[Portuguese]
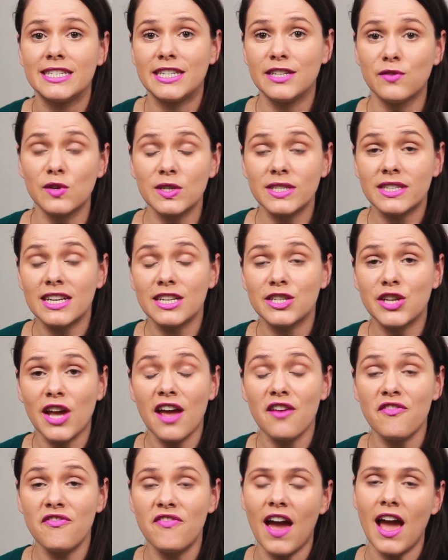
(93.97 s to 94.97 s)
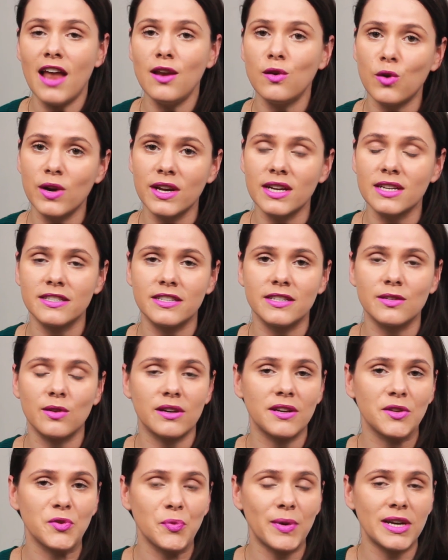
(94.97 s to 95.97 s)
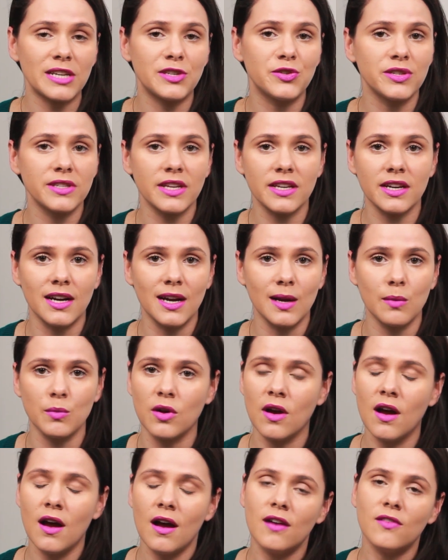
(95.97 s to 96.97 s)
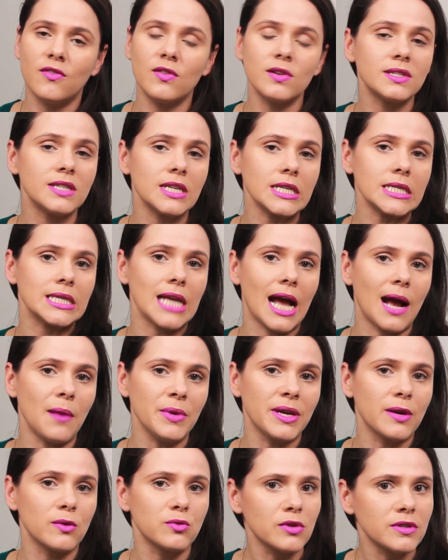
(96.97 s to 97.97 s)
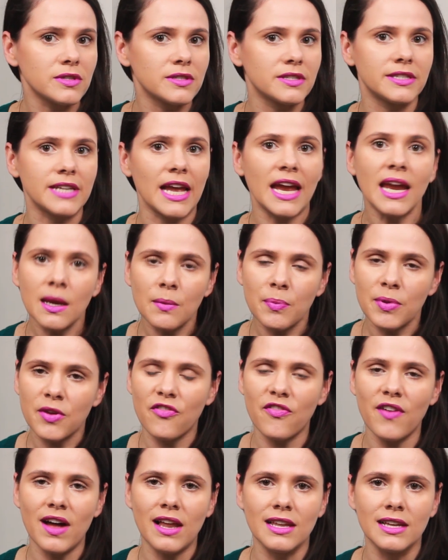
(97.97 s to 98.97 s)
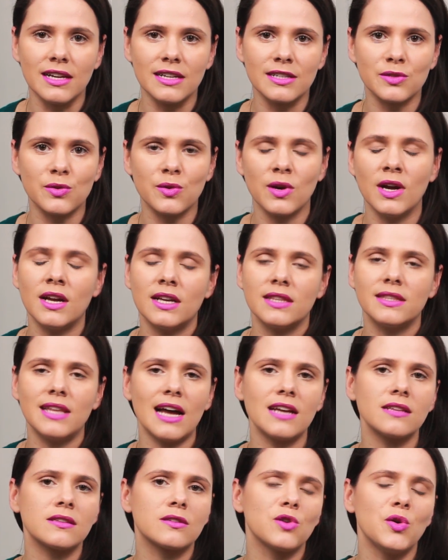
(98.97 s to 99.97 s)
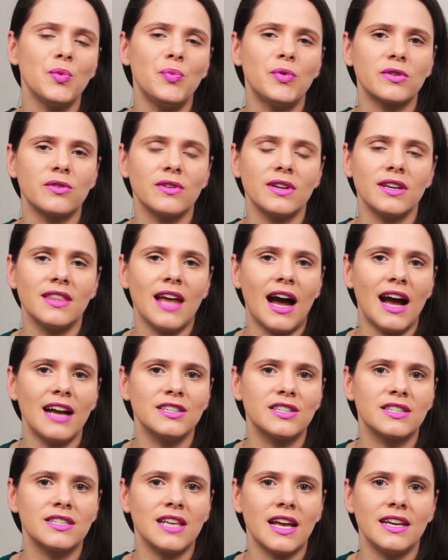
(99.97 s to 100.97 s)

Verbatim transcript: Se você já é velho conhecido aqui do Partiu Intercâmbio, você sabe que eu tô sempre falando das oportunidades